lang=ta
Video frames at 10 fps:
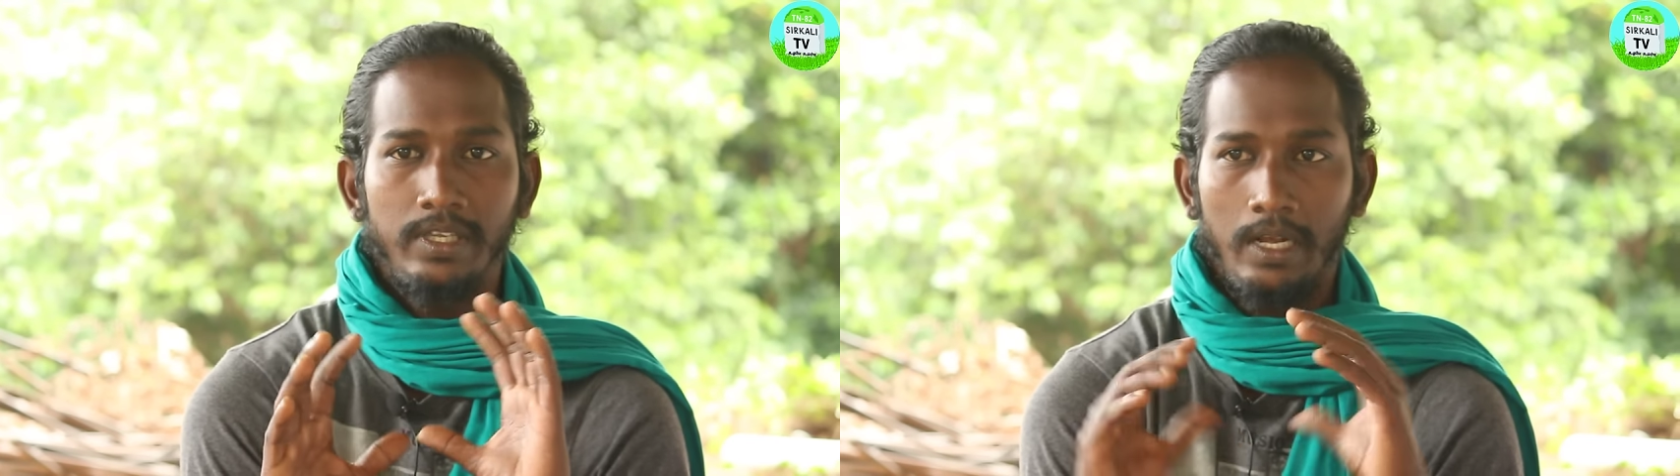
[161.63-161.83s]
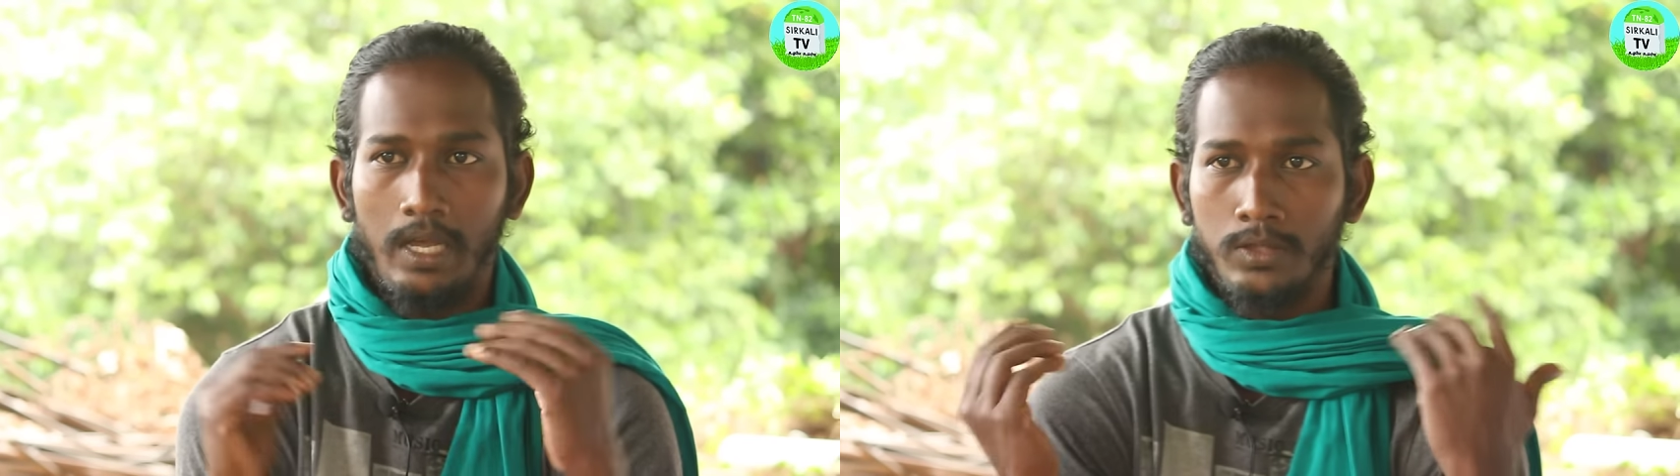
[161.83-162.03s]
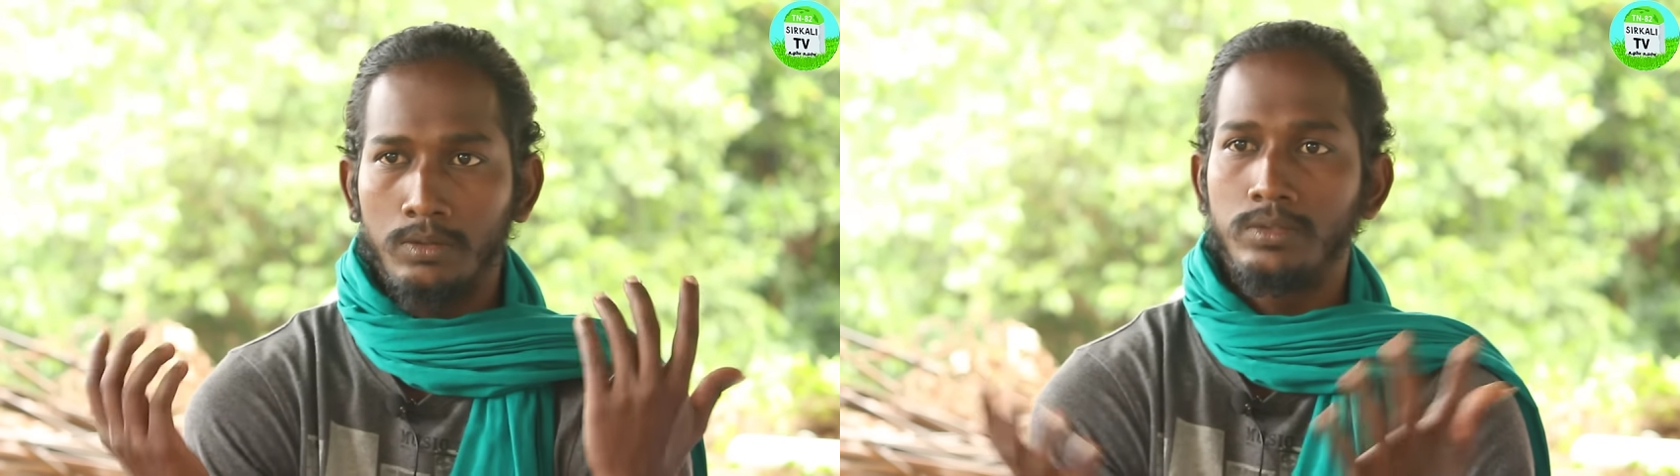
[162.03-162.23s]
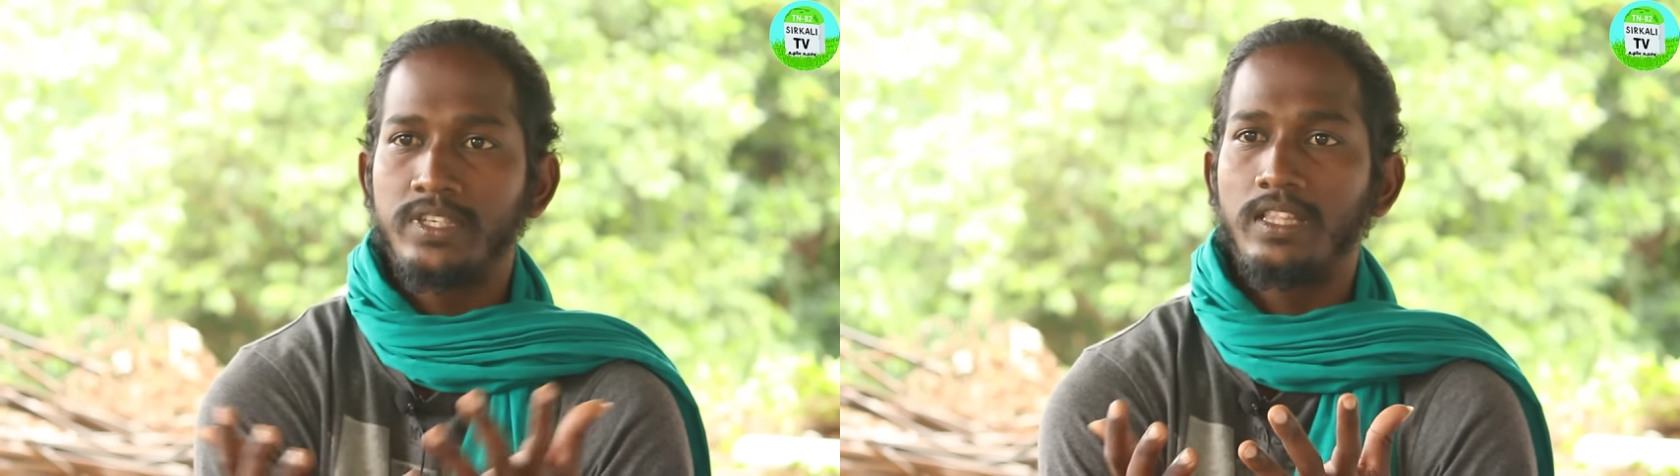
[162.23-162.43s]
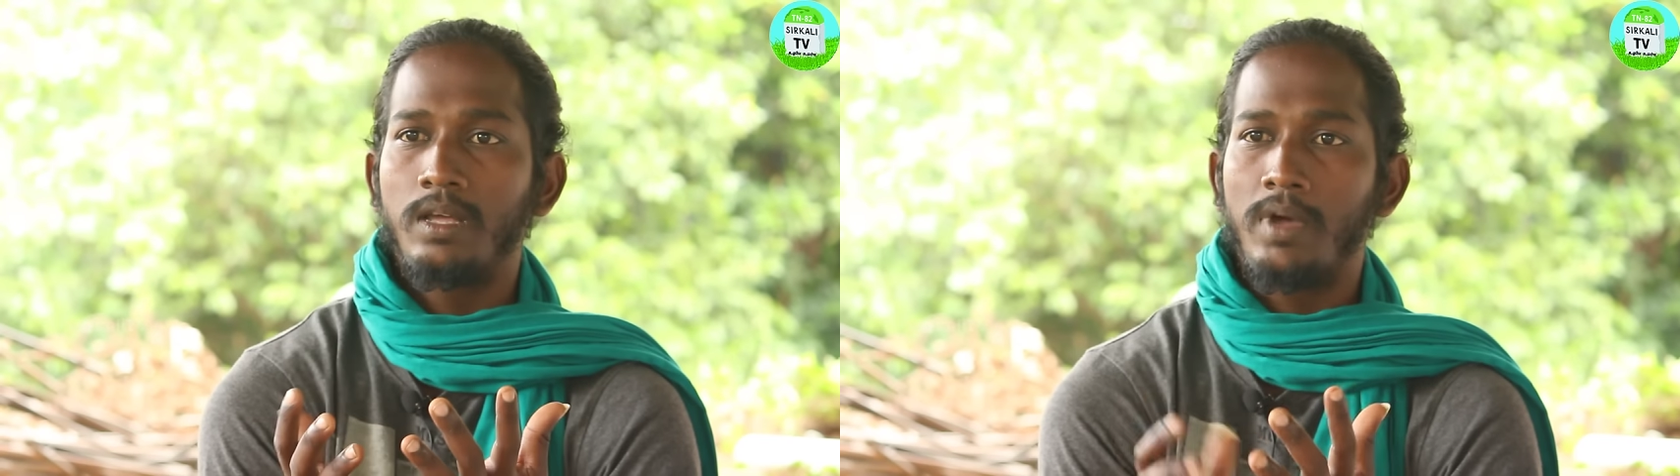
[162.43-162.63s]
எல்லாத்துக்கும்
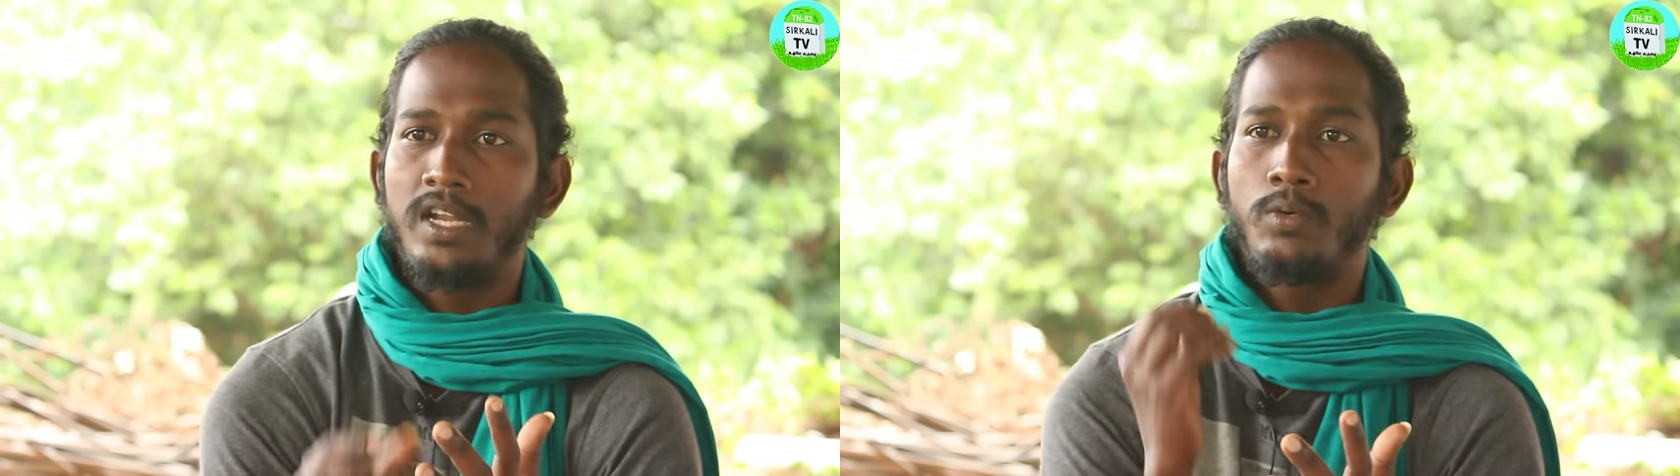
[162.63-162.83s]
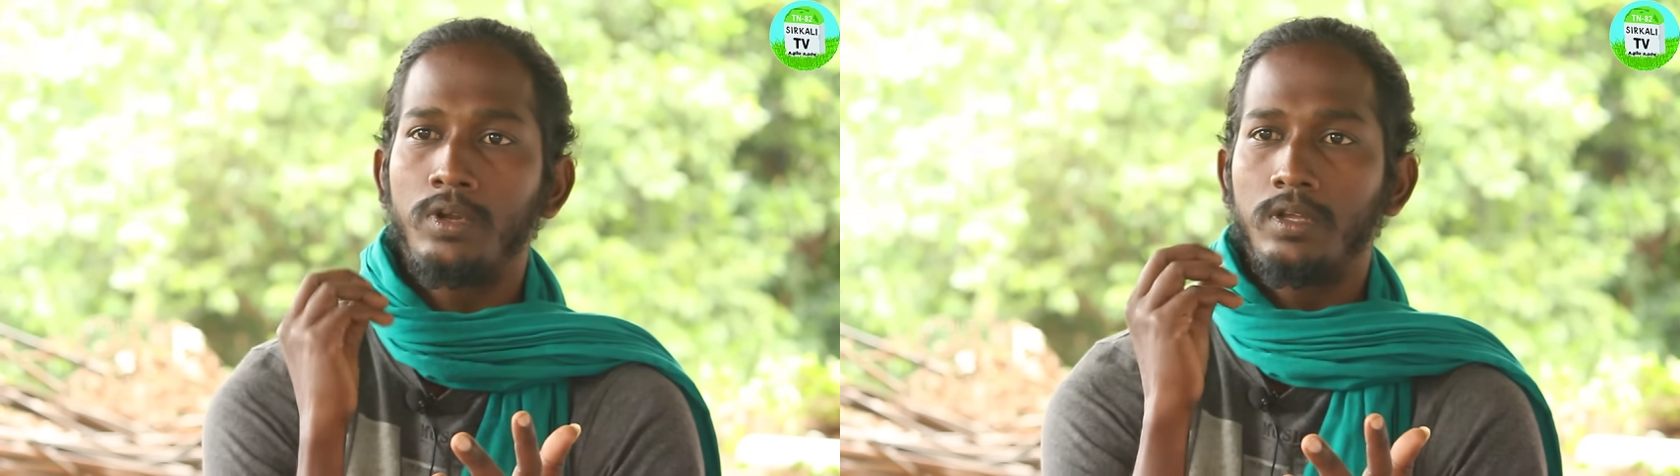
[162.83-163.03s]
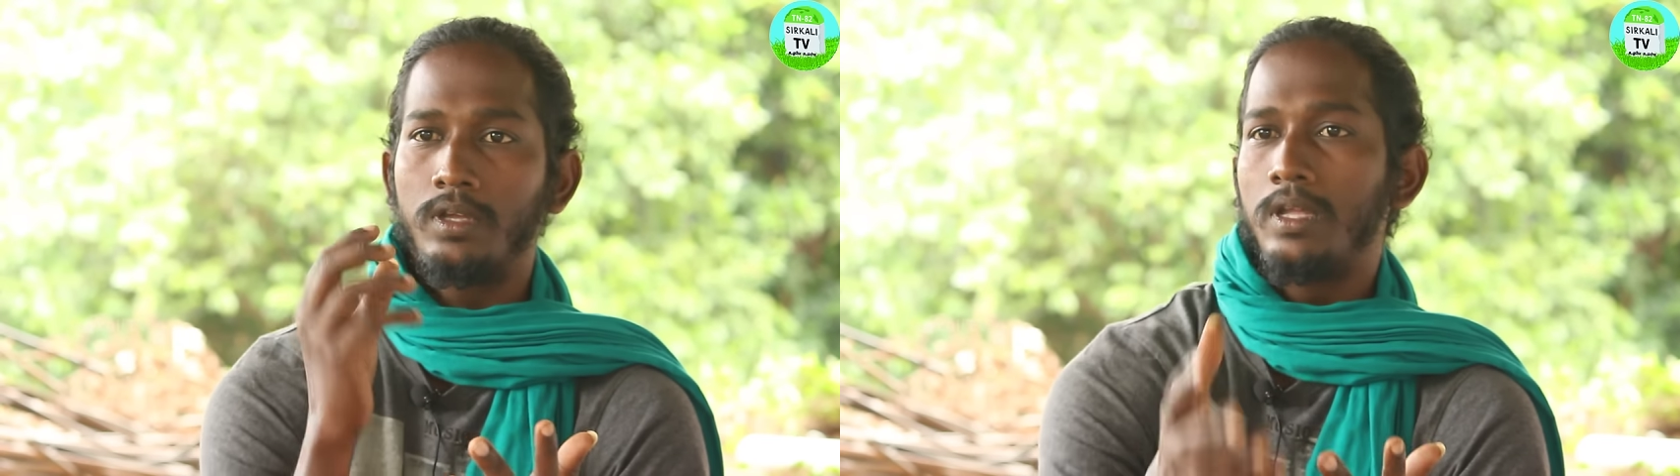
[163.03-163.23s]
சேர்ந்த மாதிரி ஒரு